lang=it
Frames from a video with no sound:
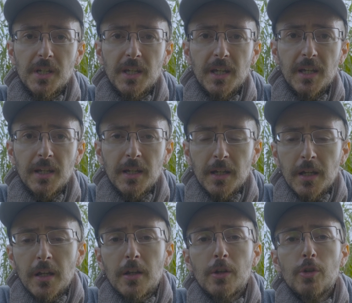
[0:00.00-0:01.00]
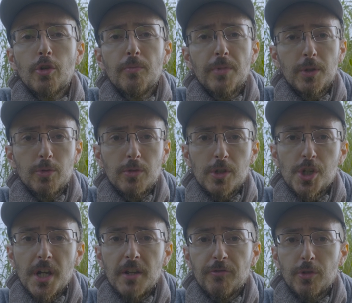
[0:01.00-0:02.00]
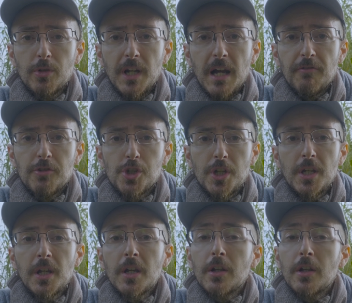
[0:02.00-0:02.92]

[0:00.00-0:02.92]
Che non per tutti i generi fotografici,